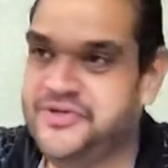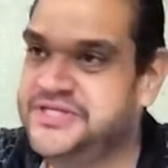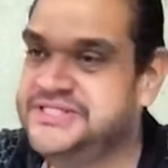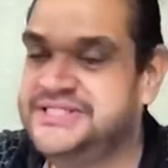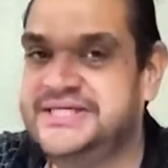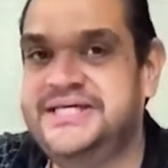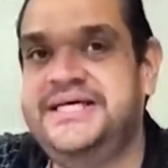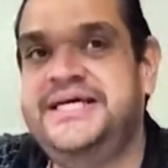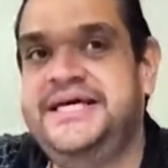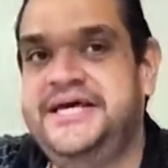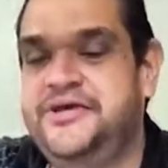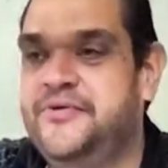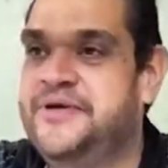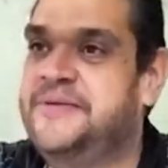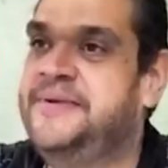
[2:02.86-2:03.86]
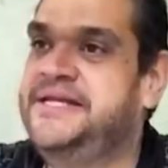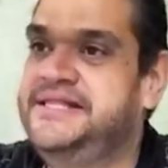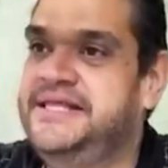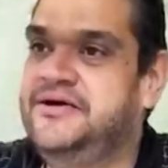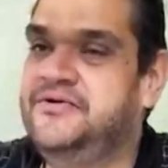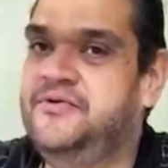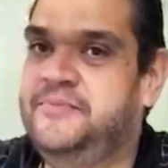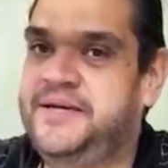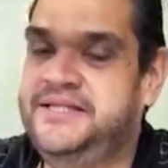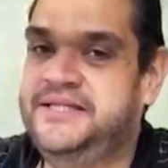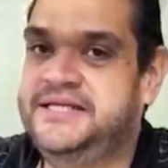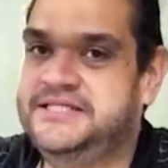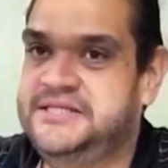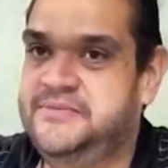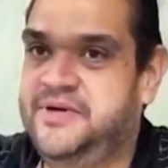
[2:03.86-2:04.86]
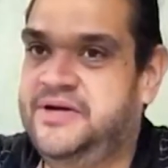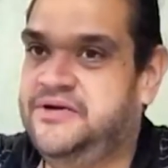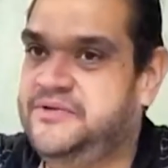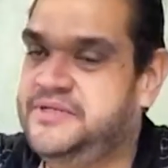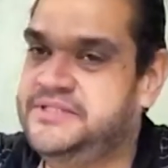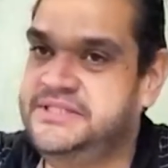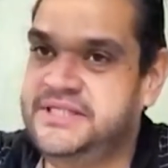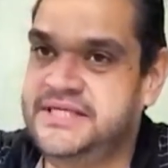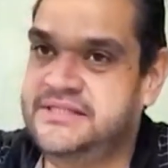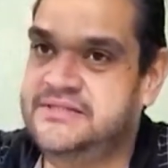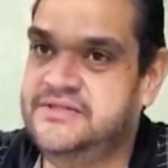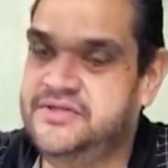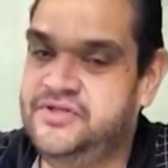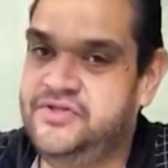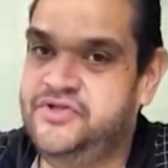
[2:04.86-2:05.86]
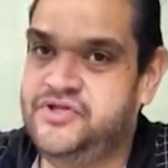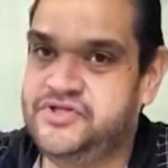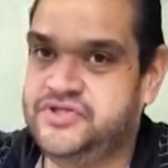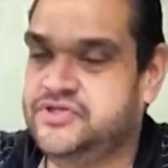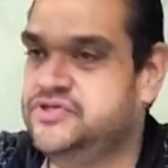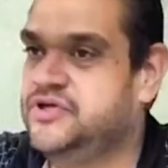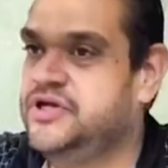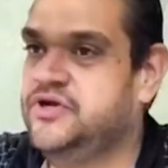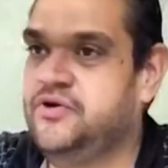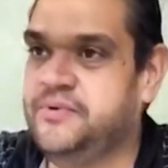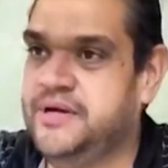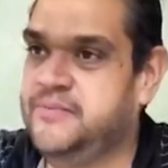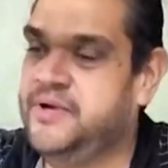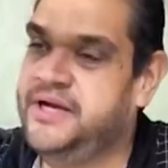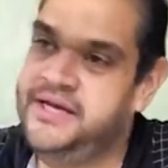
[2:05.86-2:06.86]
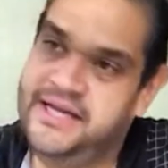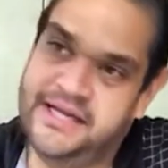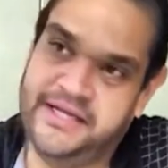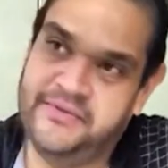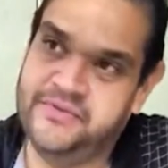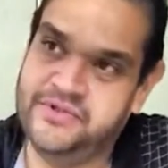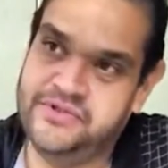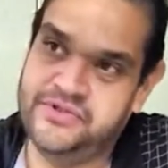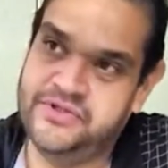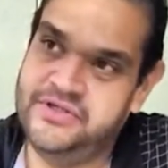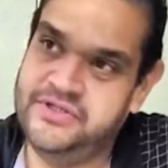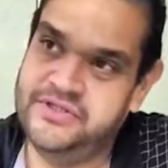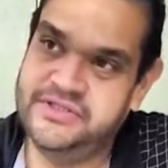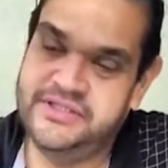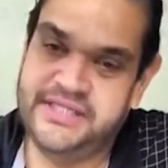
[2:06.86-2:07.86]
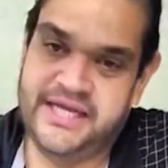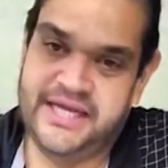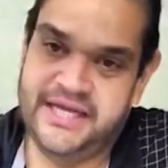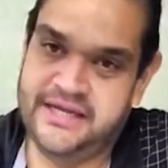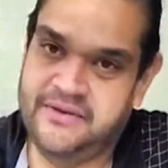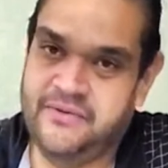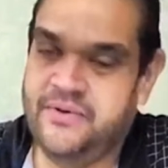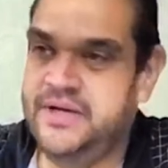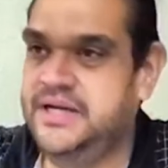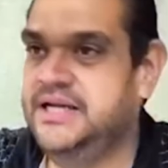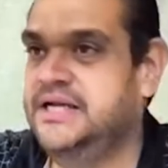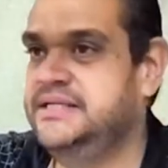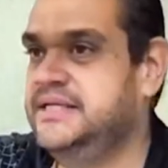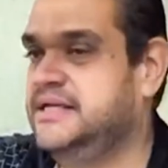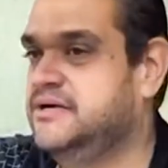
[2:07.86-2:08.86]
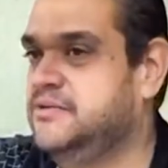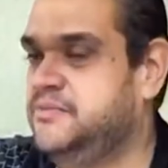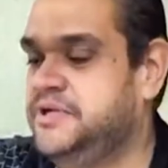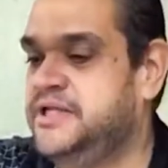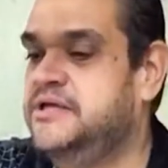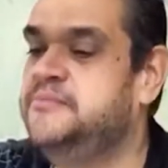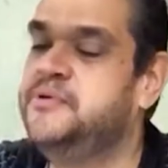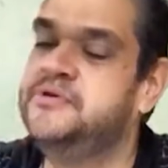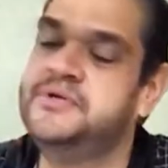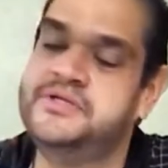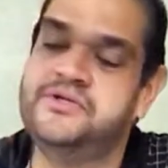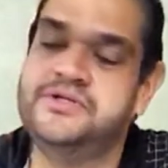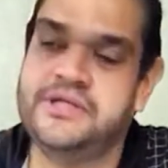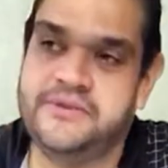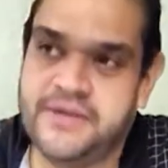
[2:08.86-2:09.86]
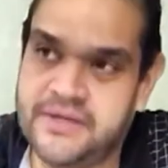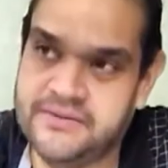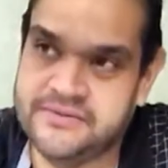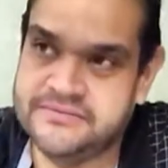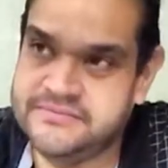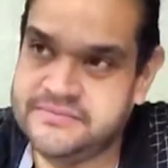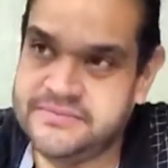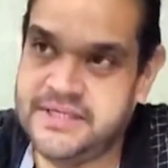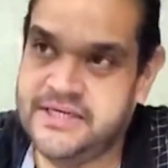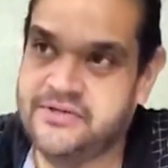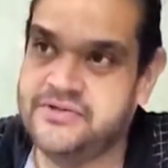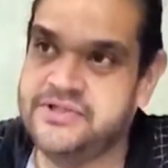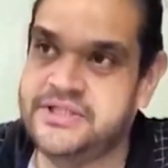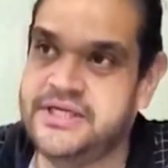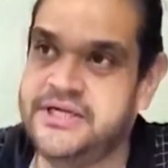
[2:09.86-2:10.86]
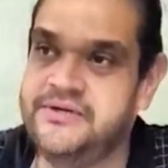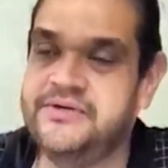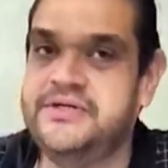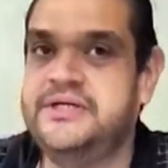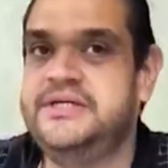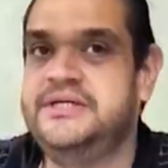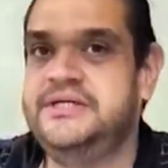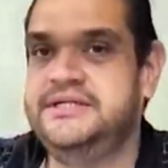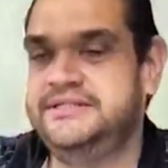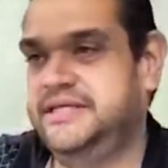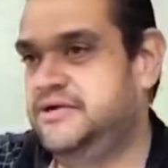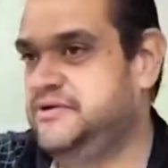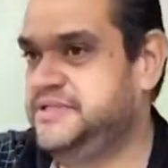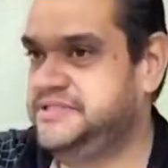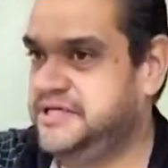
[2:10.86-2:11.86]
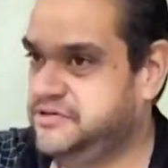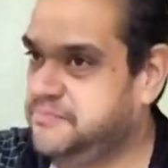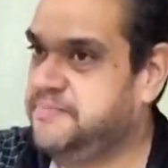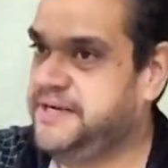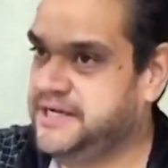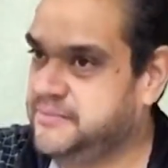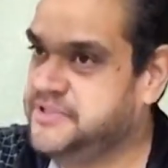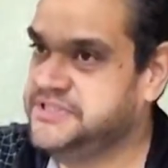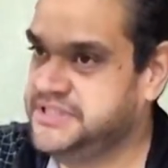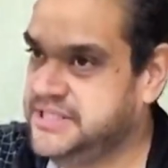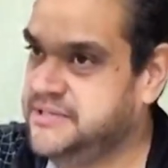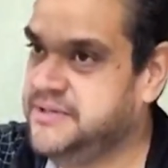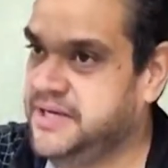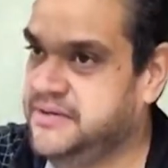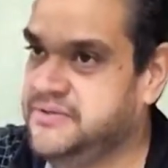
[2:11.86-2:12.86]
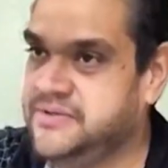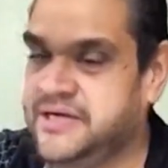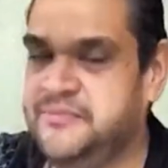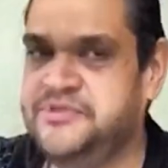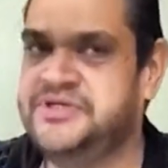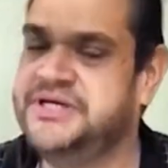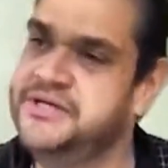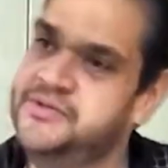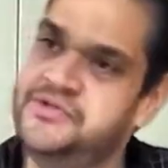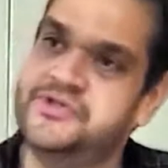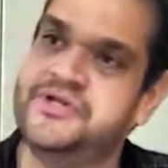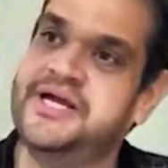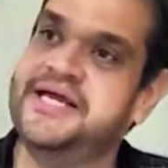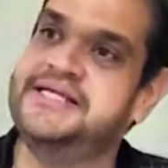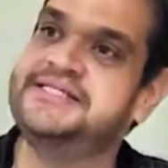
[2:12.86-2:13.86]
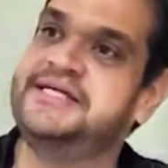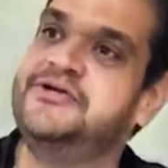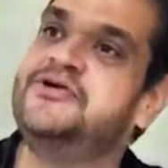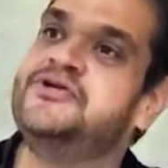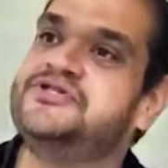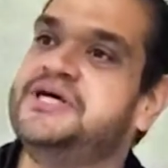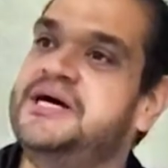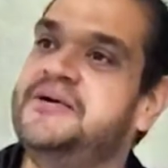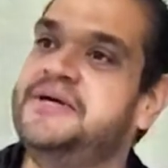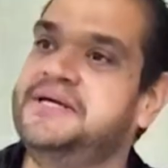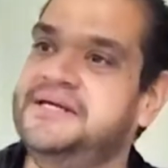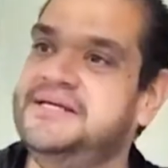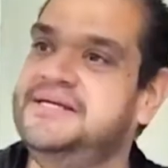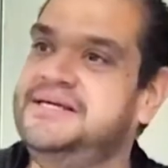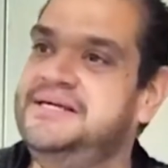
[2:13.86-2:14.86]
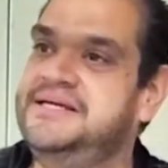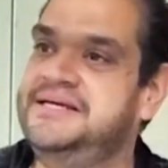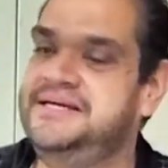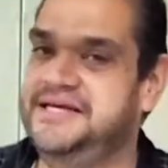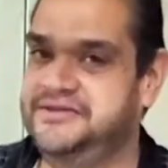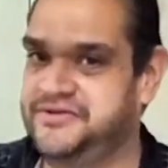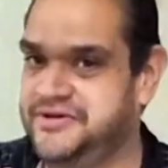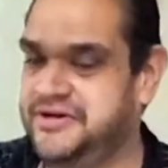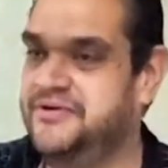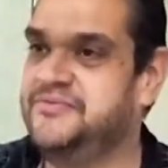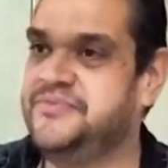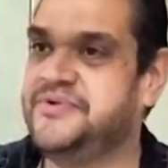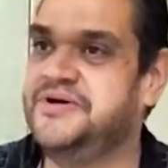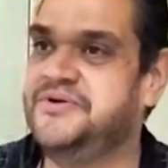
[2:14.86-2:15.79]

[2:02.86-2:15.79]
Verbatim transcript: lo dice. Y obviamente, como pertenecemos a la universidad, nosotros no le cobramos al agricultor, ni a las escuelas, ni a las comunidades por nuestro trabajo. Al contrario, ya la universidad nos paga por ese trabajo. Hay muchos agricultores que quizás no lo saben, y esto es,